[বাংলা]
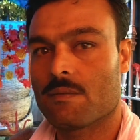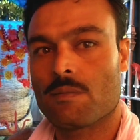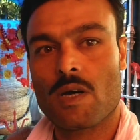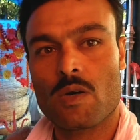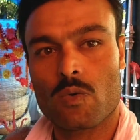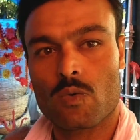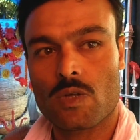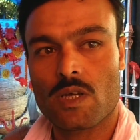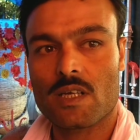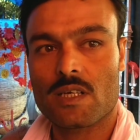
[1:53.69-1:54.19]

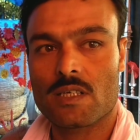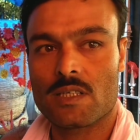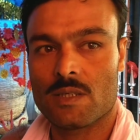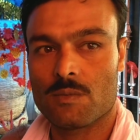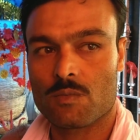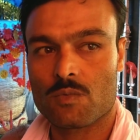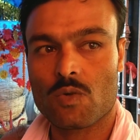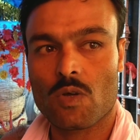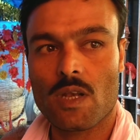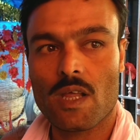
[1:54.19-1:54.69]
বাঁকুড়ার
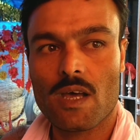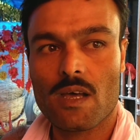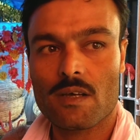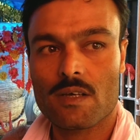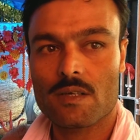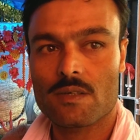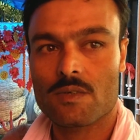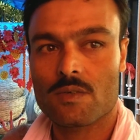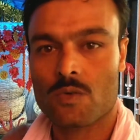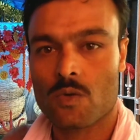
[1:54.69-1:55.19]
নিমতলা
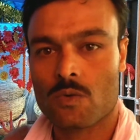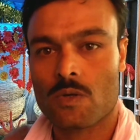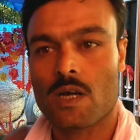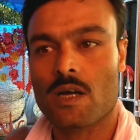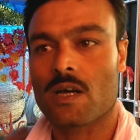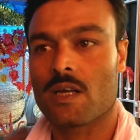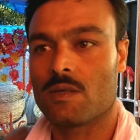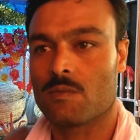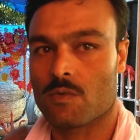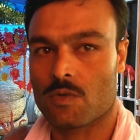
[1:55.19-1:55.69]

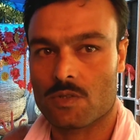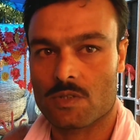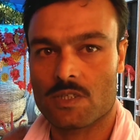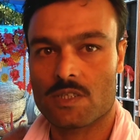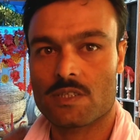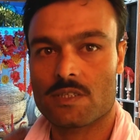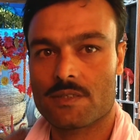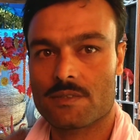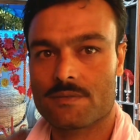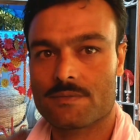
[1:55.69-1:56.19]
রক্ষাকারী মন্দির